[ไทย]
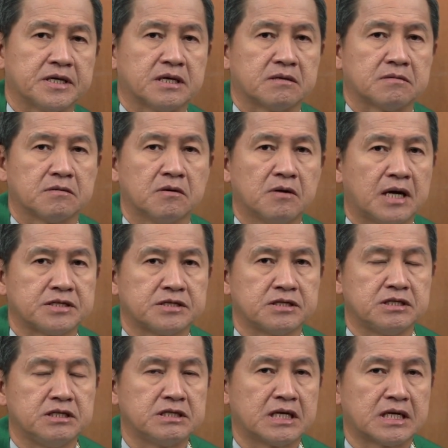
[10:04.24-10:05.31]
งกัน เราอาจจะ
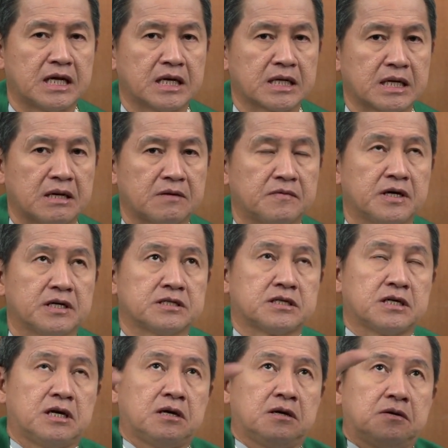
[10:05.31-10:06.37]
จินตนาการว่า
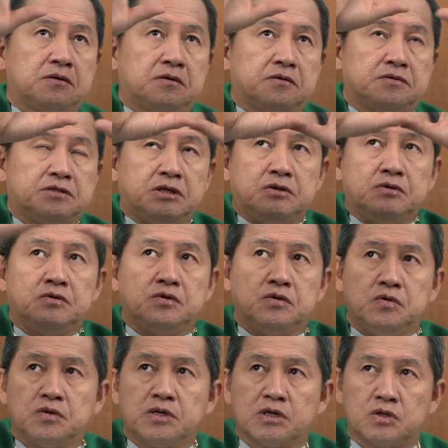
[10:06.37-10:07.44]
ชาวยิวอ
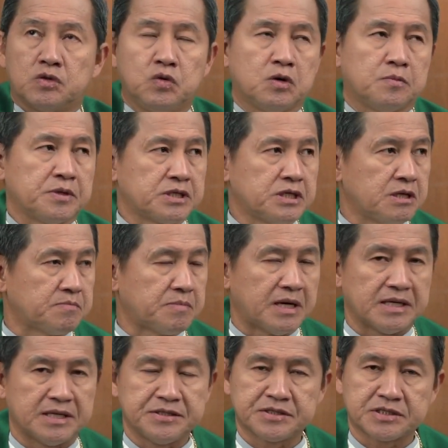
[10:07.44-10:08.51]
ยู่กันทั่วประเทศปา
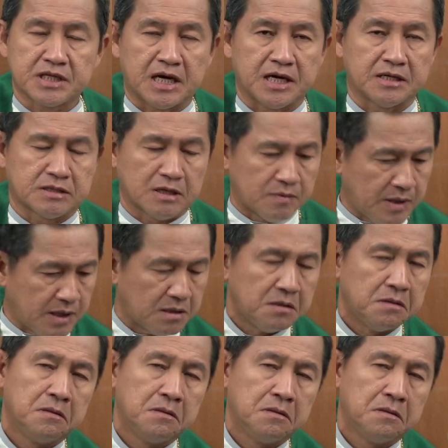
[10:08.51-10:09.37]
เลสไตน์แต่ว่า